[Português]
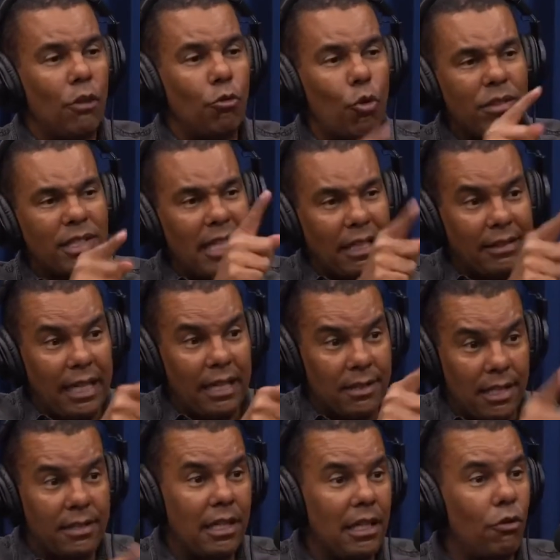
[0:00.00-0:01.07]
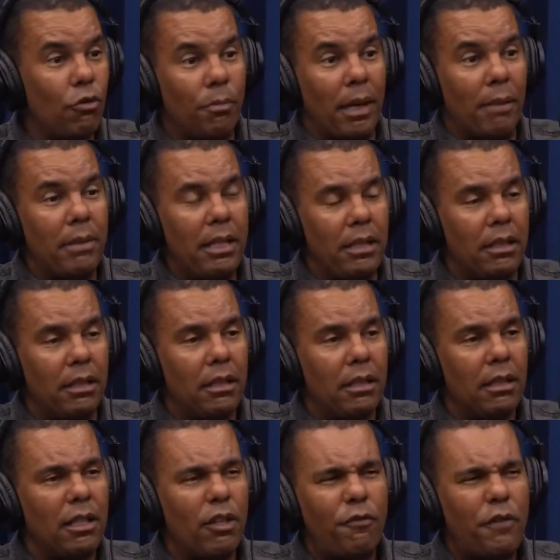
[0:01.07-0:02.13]
Com certeza, esse que ligou para mim
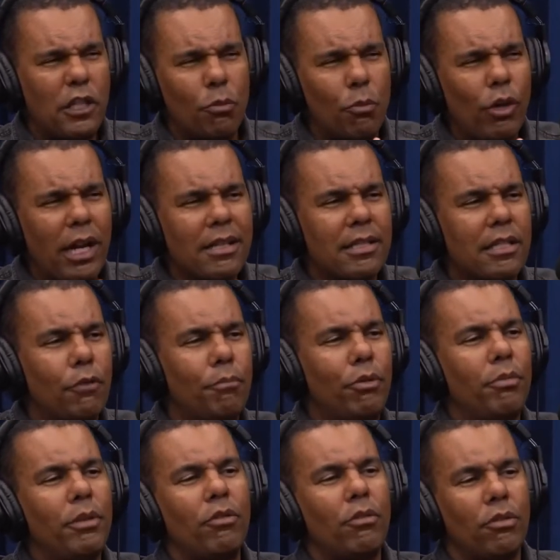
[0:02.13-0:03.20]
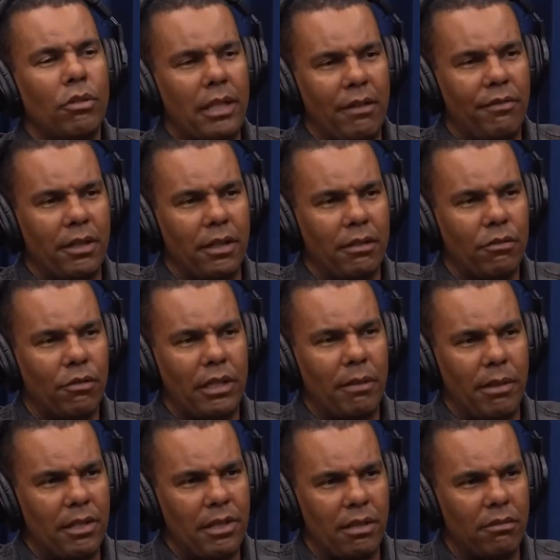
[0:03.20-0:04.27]
não fez uma oração por mim quando eu estava com
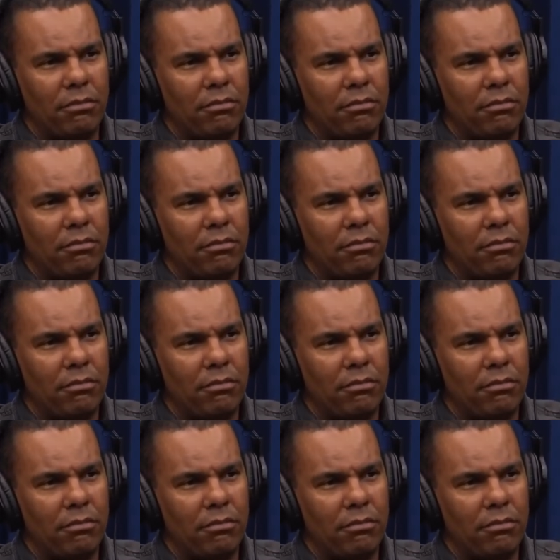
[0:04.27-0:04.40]
depressão.